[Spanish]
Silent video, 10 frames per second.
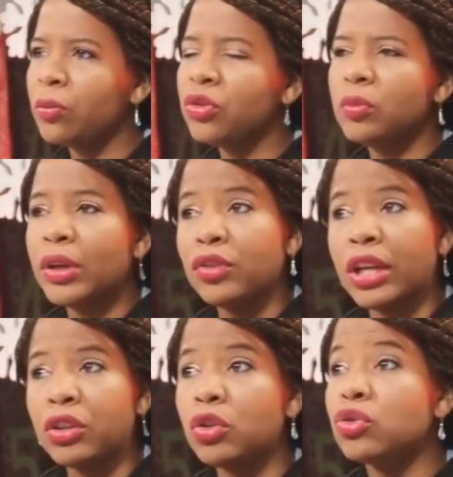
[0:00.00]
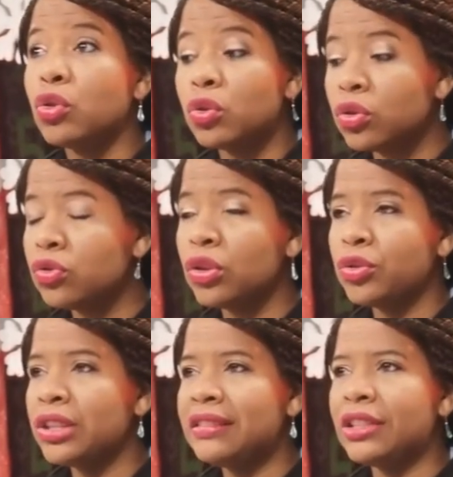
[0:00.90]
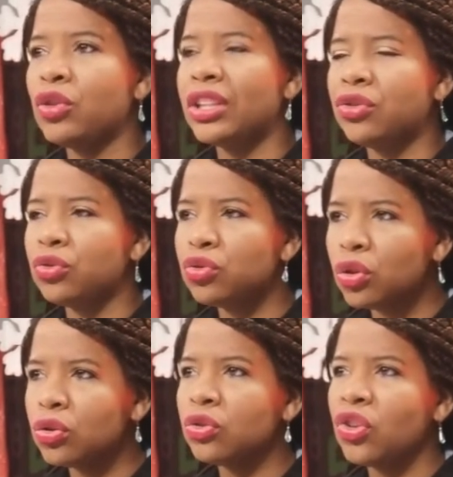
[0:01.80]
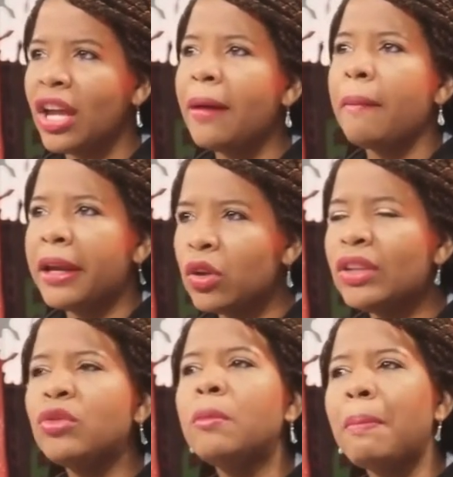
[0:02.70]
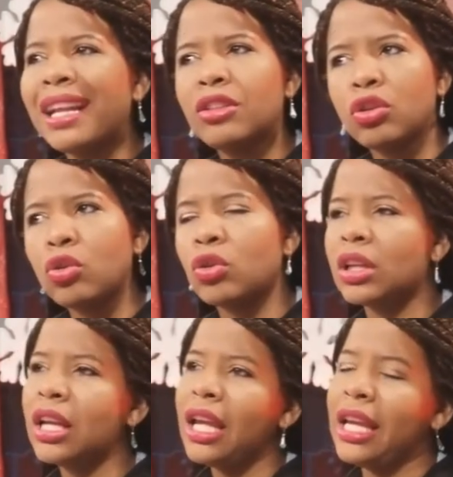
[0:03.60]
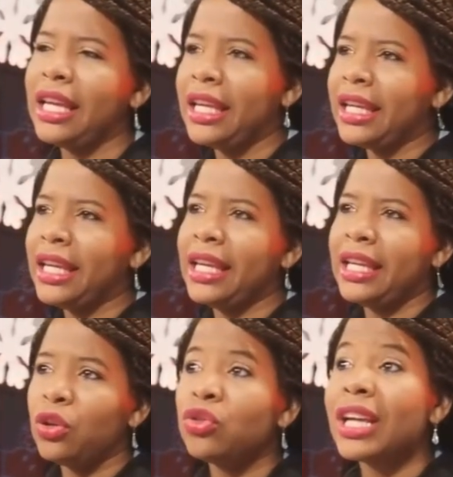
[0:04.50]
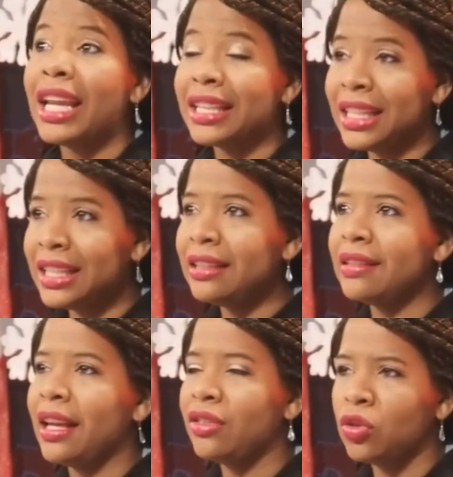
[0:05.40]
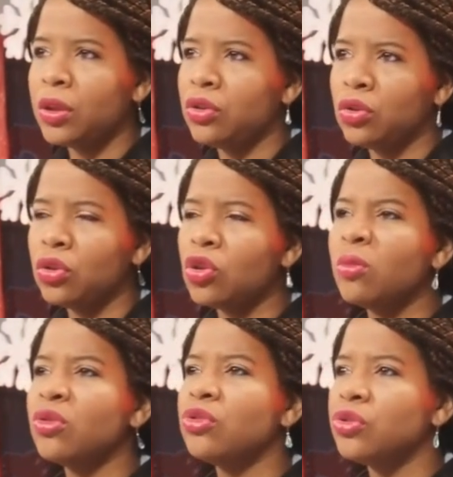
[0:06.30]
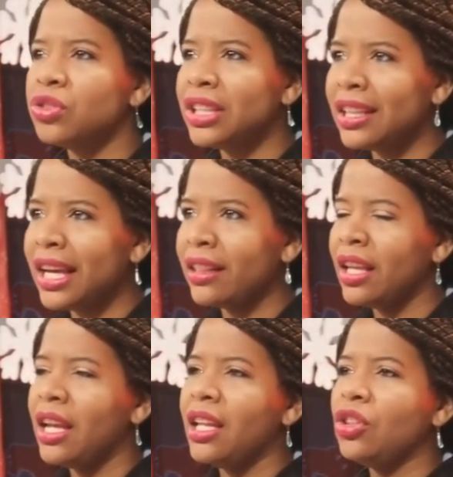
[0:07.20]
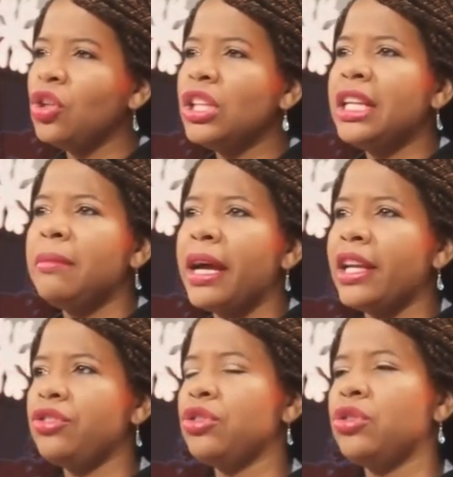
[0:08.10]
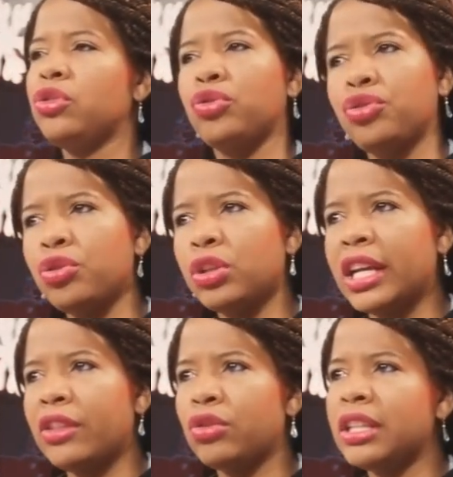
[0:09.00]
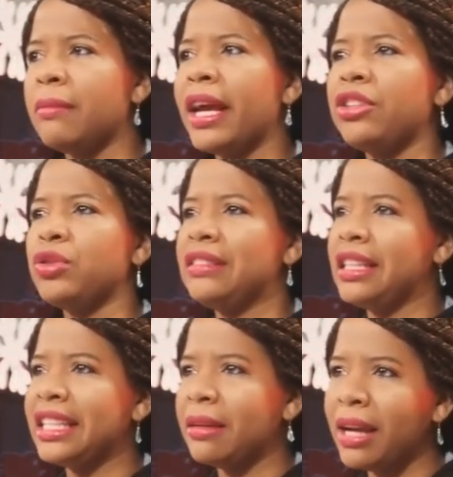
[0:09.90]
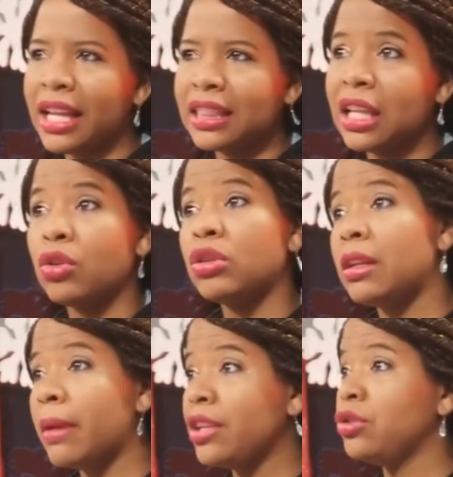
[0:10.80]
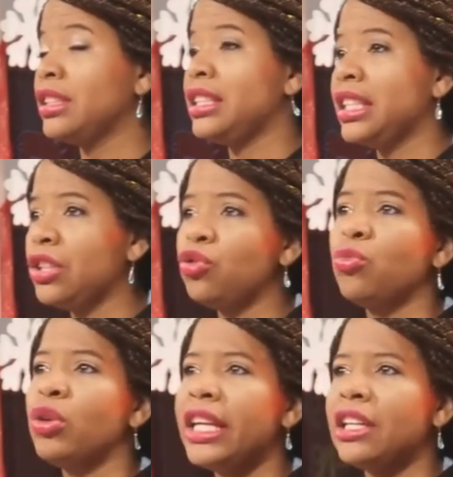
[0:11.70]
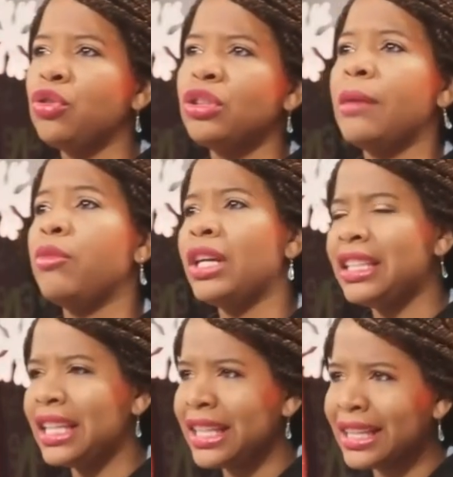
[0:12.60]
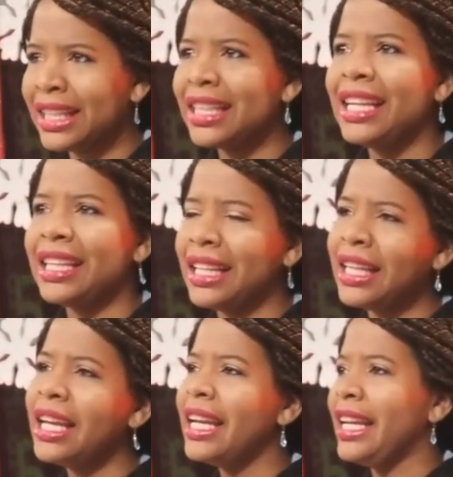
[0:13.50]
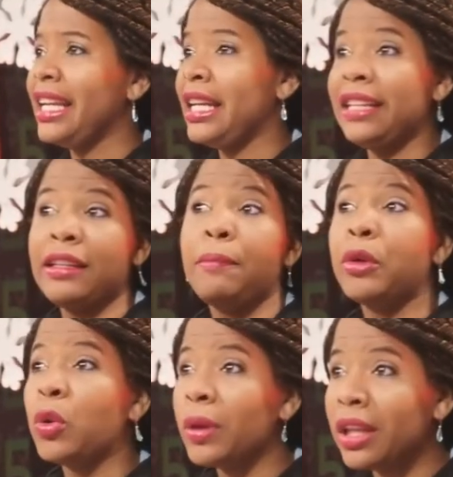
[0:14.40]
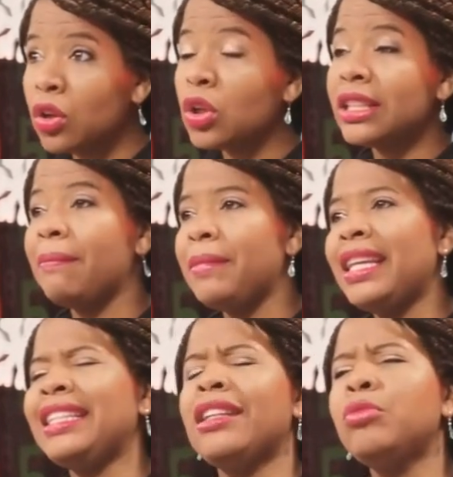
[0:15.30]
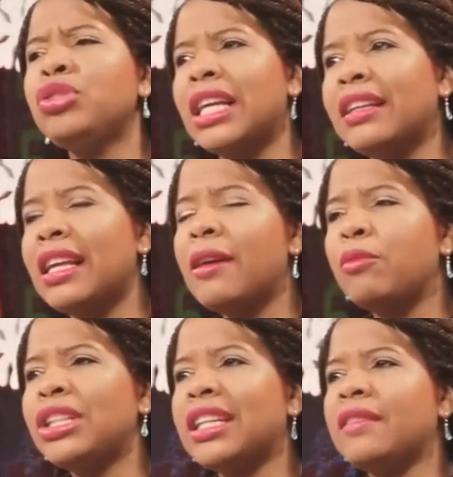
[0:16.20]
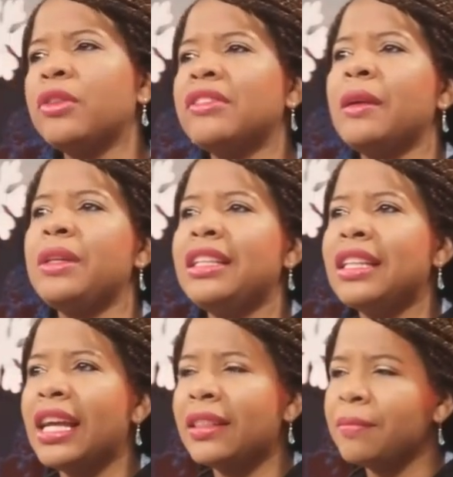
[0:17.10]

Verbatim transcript: Por supuesto que no todos, no estoy diciendo que son todos, pero es un patrón eh, que nos caracteriza, sobre todo como sociedad, donde el macho no llora, donde el macho es el que manda, donde el macho es que tiene su mujer, donde la mujer tiene que atenderle, eh, es el proveedor también, tiene mucha, mucha responsabilidad,